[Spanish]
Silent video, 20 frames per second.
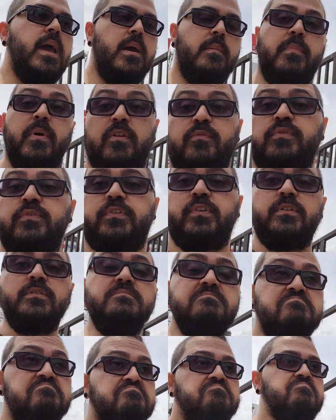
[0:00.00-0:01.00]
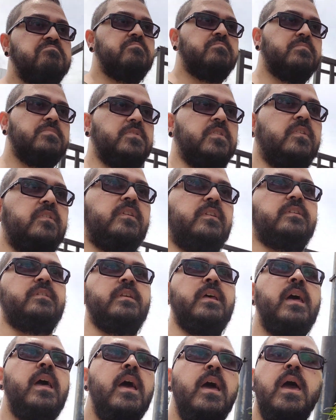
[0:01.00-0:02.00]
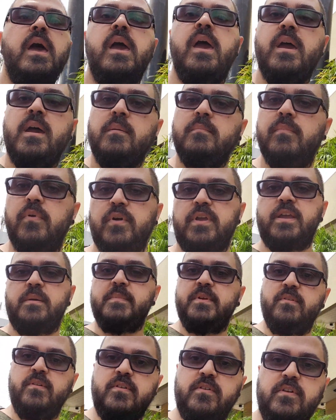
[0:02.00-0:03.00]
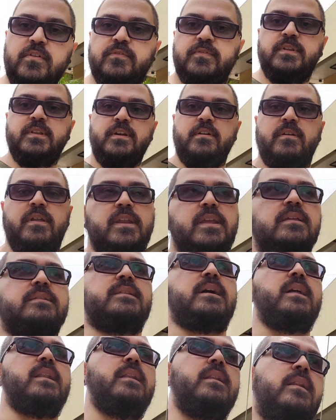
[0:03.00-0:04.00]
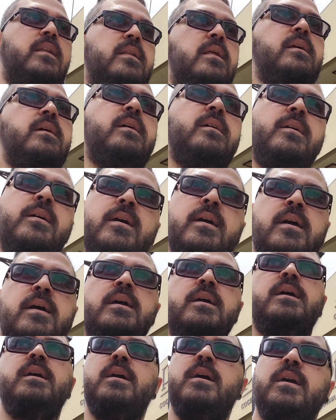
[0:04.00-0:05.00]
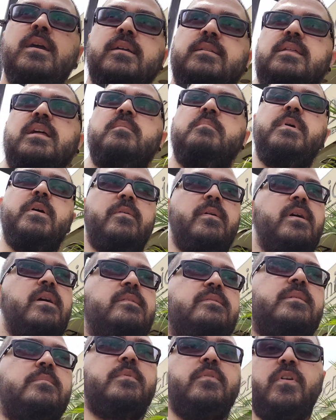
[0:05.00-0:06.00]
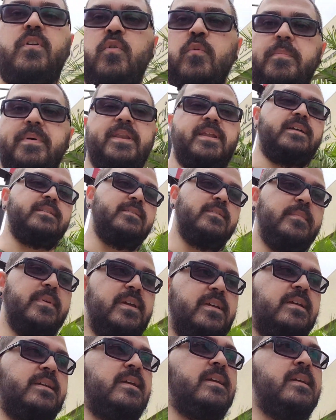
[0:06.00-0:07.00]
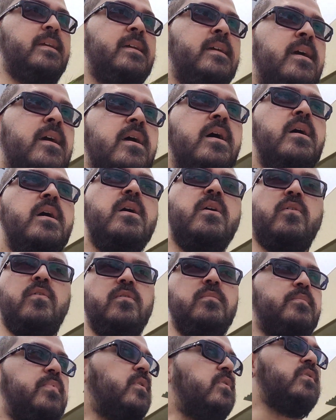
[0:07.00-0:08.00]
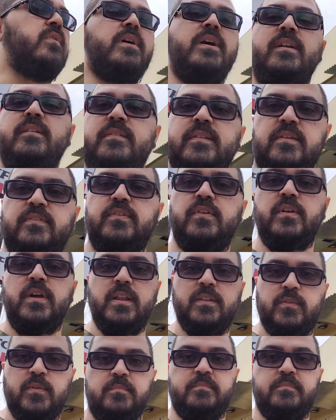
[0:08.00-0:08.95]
Pero funcionó. Entonces voy camino CrossFit a ver qué tal, qué tal me va, semi recuperándome un poco de ejercicio de alto